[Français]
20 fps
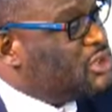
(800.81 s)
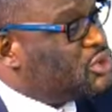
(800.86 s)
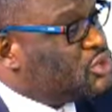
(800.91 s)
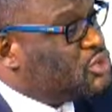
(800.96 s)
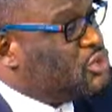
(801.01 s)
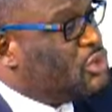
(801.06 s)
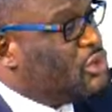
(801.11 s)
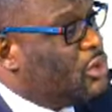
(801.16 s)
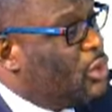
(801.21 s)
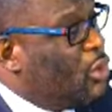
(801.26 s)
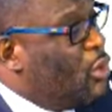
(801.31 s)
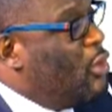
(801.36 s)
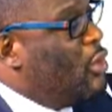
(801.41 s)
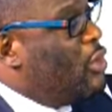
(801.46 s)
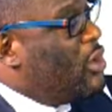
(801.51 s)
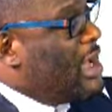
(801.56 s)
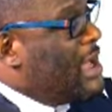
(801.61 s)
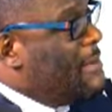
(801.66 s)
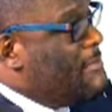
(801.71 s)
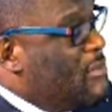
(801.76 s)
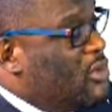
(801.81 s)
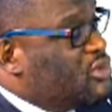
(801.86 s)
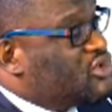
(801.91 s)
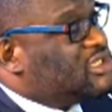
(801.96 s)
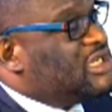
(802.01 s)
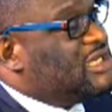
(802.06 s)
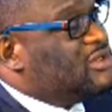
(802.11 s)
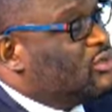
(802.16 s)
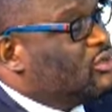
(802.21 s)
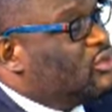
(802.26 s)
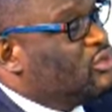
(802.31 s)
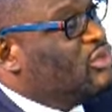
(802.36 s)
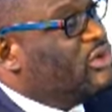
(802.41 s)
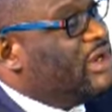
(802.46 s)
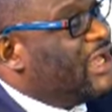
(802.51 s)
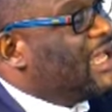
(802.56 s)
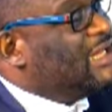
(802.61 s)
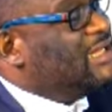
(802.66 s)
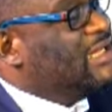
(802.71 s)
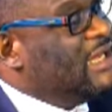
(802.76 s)
monsieur aura mangé dans
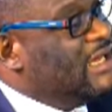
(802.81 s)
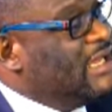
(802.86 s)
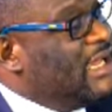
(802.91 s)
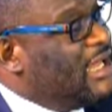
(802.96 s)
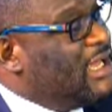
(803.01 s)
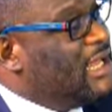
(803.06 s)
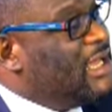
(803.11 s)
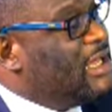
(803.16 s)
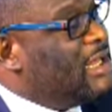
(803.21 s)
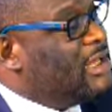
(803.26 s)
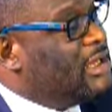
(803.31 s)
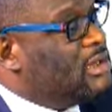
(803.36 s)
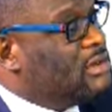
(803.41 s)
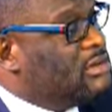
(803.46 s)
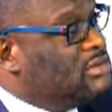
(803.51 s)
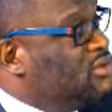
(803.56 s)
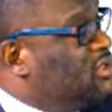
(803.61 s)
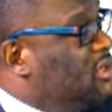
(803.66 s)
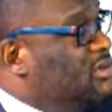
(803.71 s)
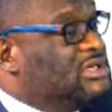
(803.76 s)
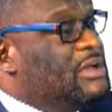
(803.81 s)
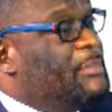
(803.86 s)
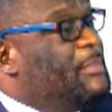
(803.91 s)
tous les râteliers. 5 ans.